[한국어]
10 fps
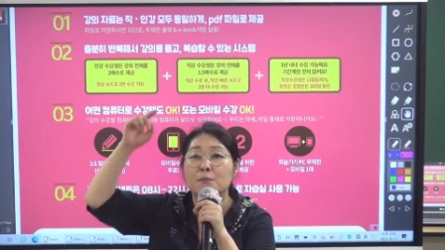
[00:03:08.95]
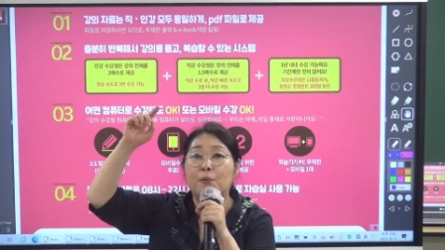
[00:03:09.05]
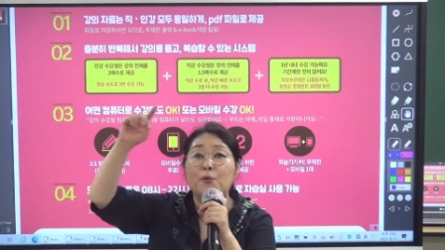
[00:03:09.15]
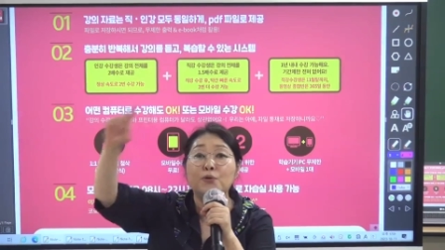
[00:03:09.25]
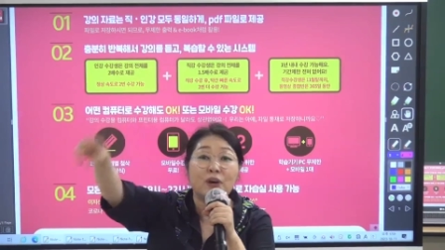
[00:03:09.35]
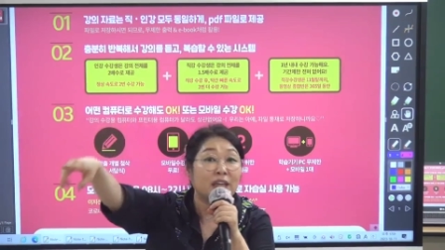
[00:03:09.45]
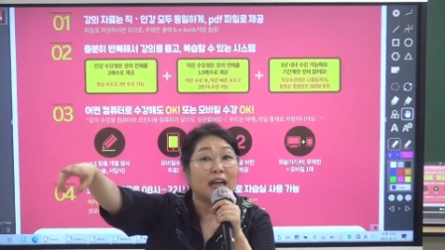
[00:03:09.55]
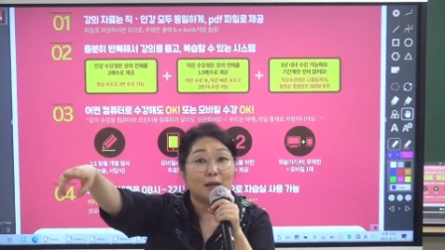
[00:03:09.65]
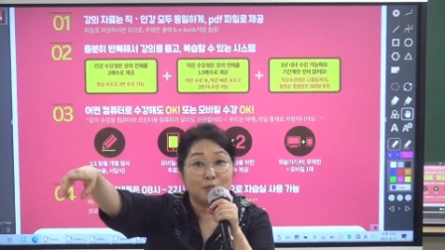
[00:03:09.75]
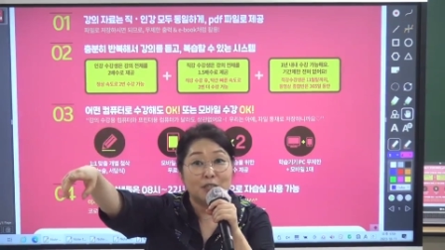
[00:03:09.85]

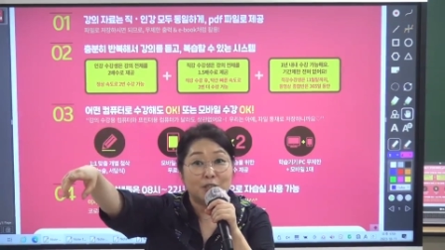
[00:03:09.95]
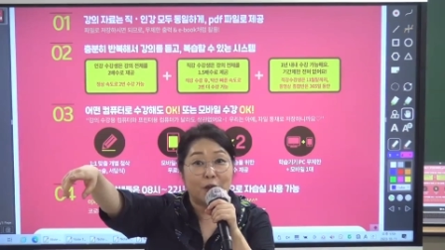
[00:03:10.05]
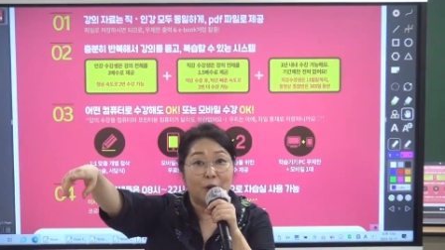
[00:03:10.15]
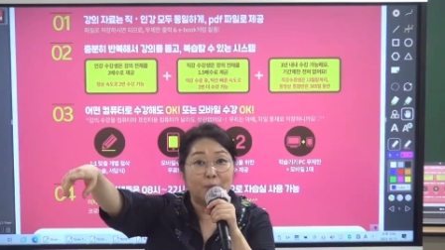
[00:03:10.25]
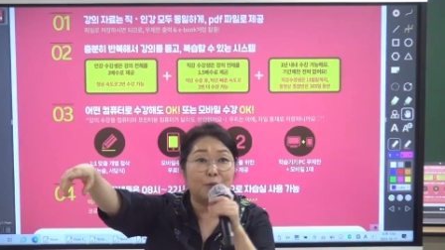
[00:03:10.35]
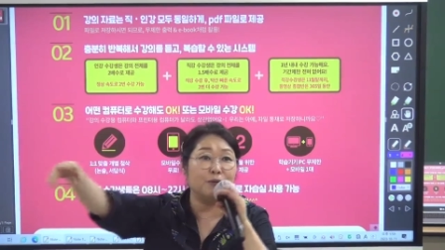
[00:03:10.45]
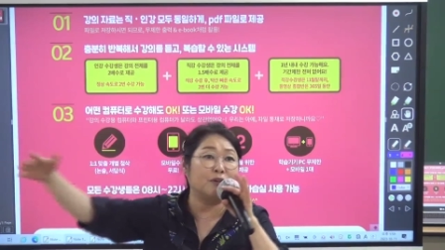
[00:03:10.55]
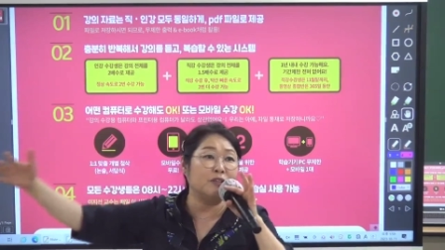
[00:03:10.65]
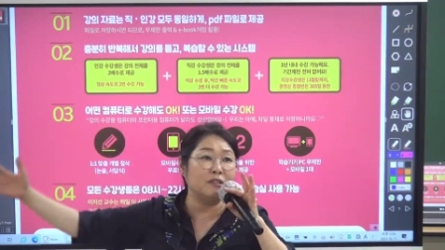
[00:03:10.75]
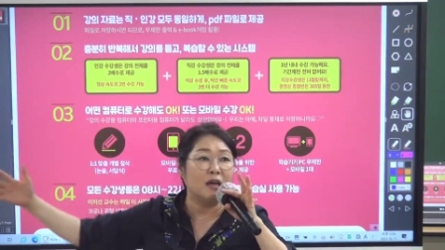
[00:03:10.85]
본원에 가면 있어요.
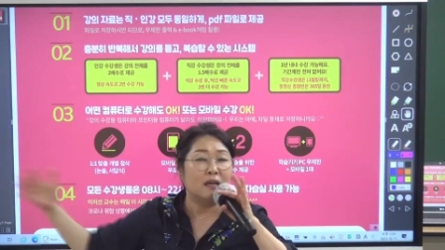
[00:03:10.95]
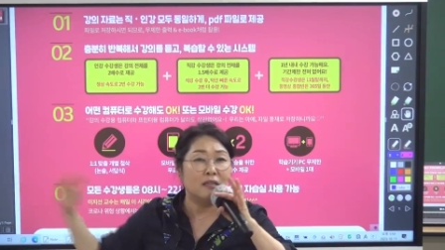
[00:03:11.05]
본원은